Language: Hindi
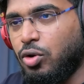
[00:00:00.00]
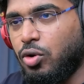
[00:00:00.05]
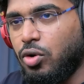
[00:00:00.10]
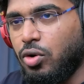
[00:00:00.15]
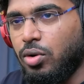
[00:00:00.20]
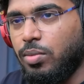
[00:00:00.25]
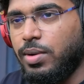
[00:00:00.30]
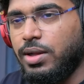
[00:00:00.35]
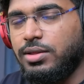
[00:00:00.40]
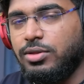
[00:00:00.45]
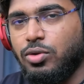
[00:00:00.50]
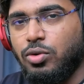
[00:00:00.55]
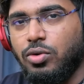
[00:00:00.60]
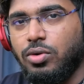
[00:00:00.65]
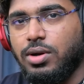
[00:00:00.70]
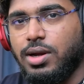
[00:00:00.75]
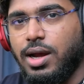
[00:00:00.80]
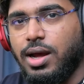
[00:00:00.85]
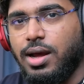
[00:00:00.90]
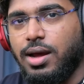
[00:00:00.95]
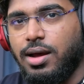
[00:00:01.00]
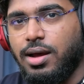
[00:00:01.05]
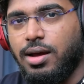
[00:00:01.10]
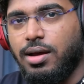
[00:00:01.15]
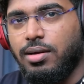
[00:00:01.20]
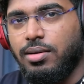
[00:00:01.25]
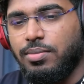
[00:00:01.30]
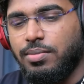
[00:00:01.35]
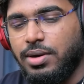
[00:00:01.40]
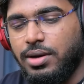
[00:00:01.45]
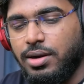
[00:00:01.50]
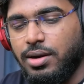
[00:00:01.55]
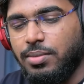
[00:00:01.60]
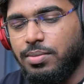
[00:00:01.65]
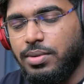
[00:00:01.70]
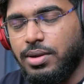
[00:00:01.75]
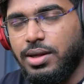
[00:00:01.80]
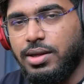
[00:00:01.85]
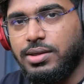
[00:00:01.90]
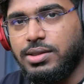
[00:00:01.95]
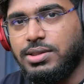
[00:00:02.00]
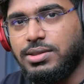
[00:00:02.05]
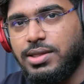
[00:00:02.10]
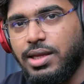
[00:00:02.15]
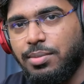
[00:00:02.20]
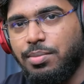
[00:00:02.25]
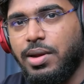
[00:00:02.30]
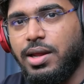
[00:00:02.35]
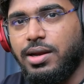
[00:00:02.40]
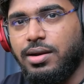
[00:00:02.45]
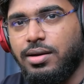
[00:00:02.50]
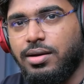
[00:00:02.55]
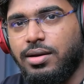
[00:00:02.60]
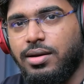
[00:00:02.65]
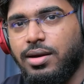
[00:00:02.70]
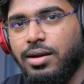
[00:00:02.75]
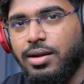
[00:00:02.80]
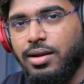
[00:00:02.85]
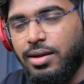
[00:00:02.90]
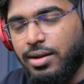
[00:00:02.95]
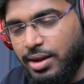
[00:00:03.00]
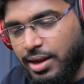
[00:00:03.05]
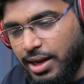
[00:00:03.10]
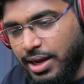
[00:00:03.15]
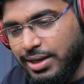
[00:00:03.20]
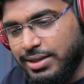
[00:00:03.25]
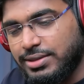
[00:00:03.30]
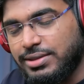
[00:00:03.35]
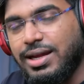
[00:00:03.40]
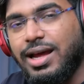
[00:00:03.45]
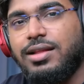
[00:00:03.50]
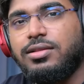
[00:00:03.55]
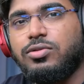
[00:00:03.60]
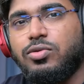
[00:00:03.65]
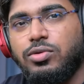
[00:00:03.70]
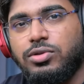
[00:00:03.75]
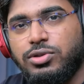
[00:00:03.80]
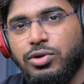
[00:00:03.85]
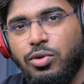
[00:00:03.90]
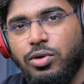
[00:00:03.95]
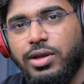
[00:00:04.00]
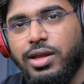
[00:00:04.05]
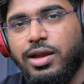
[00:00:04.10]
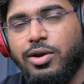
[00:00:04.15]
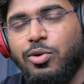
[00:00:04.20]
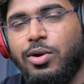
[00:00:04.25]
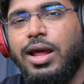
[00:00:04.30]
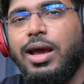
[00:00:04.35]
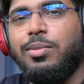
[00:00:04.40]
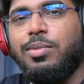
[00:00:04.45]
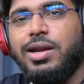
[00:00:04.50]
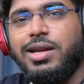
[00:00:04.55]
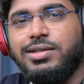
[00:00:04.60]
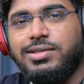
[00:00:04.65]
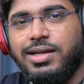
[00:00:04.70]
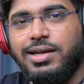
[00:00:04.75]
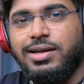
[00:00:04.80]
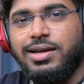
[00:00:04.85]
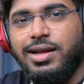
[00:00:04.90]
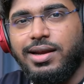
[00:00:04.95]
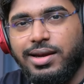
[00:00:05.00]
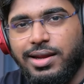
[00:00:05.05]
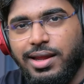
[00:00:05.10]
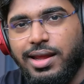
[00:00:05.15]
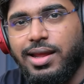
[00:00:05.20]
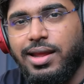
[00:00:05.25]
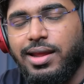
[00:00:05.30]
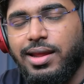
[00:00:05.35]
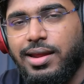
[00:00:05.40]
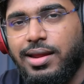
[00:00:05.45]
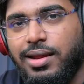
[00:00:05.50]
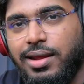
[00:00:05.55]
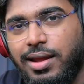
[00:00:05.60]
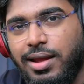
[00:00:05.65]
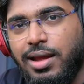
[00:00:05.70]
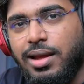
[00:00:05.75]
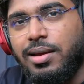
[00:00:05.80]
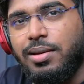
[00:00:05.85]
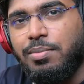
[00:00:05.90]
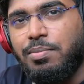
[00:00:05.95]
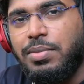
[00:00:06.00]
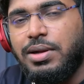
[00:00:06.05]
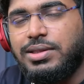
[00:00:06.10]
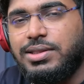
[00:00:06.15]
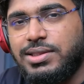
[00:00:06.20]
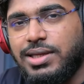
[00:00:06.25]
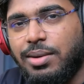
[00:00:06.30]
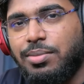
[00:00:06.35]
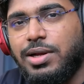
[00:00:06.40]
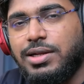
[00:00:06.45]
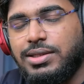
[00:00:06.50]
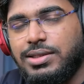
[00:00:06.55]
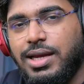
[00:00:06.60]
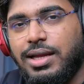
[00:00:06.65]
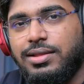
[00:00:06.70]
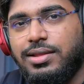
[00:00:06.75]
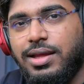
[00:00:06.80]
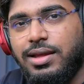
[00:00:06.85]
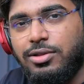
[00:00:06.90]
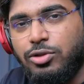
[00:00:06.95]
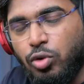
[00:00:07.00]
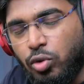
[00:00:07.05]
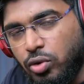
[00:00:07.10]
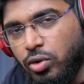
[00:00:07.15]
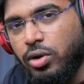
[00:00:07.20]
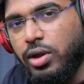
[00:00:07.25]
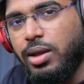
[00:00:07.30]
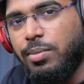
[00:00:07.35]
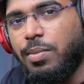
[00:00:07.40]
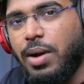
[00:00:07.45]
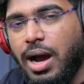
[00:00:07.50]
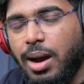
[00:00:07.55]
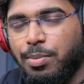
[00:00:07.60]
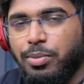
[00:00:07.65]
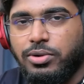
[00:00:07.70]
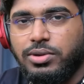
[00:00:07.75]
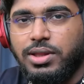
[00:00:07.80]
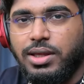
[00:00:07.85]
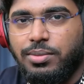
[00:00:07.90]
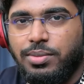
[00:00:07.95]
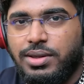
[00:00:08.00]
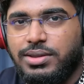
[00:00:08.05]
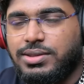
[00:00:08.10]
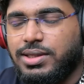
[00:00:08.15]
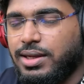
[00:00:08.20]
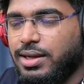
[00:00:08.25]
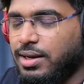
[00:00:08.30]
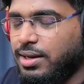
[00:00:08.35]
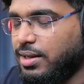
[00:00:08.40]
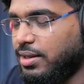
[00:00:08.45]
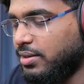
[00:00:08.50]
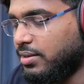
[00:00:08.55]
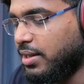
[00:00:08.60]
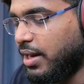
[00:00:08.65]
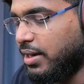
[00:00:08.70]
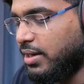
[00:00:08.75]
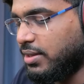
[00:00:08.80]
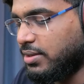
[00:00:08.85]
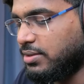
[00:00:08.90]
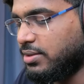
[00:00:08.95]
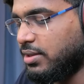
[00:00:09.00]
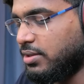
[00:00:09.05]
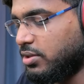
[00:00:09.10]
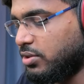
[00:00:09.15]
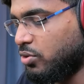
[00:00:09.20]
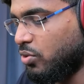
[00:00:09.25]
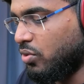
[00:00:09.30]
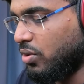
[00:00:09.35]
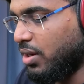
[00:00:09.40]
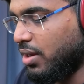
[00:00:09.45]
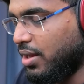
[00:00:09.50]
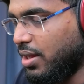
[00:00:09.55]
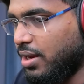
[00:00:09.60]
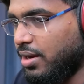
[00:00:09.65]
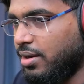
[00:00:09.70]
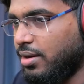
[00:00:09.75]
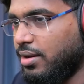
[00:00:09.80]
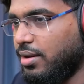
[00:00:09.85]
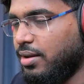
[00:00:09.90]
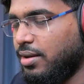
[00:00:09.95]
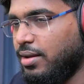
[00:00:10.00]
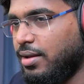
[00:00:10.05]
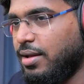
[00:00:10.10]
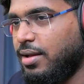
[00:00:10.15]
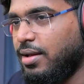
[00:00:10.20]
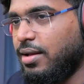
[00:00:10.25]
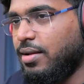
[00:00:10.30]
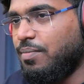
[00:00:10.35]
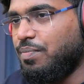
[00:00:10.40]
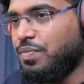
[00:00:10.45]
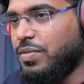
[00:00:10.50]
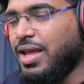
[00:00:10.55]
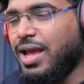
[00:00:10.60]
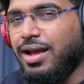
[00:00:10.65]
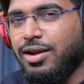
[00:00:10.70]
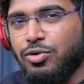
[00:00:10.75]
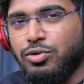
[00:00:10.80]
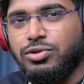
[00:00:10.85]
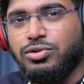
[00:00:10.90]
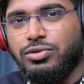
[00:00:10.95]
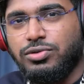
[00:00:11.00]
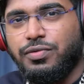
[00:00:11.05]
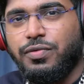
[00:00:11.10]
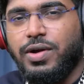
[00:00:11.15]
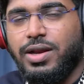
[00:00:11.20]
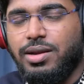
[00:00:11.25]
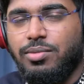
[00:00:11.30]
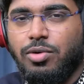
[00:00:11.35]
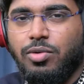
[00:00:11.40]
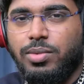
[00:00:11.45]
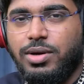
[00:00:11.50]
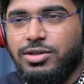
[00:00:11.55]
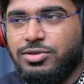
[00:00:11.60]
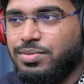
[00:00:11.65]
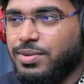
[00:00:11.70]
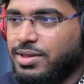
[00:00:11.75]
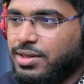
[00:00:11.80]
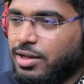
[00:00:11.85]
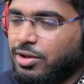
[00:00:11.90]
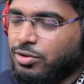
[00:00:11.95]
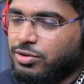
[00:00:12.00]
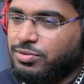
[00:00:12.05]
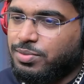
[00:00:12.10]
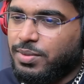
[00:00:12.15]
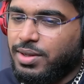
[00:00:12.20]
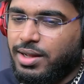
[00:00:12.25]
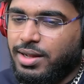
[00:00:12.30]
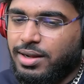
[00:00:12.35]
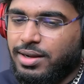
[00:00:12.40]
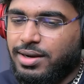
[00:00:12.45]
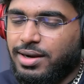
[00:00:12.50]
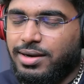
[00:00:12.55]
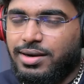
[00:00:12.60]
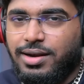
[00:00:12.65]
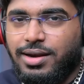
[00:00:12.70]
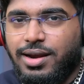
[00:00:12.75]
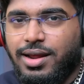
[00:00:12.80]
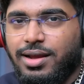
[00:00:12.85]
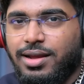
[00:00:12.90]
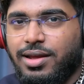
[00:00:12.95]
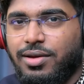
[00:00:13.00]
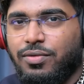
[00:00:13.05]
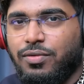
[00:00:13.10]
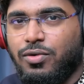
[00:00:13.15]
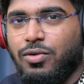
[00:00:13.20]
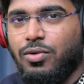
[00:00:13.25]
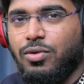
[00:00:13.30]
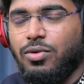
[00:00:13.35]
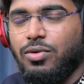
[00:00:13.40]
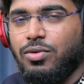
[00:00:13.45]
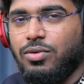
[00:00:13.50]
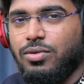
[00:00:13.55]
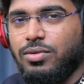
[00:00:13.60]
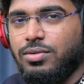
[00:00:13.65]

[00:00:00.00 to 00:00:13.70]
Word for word: दो बंदों का मतलब सीमेन एक साथ कुछ होके कोलेबरेशन करके बच्चा बन जाता है दोनों ही बाप होते हैं बेसिकली दैट इज द स्टोरी एंड या कुछ कुछ फनी मोमेंट्स भी थे उसमें कैटरीना कैफ को